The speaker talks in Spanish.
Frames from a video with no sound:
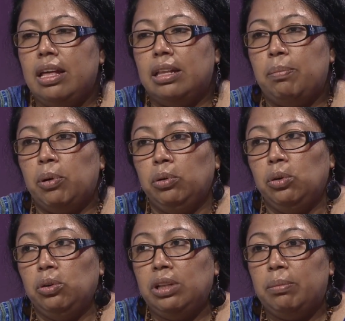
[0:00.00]
De
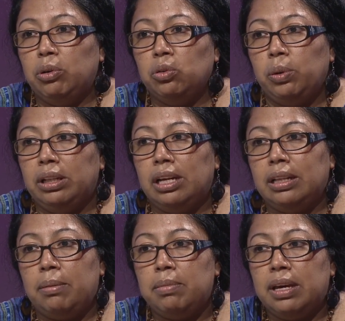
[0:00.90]
pronto nos damos cuenta
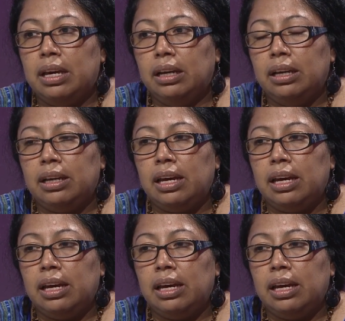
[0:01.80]
también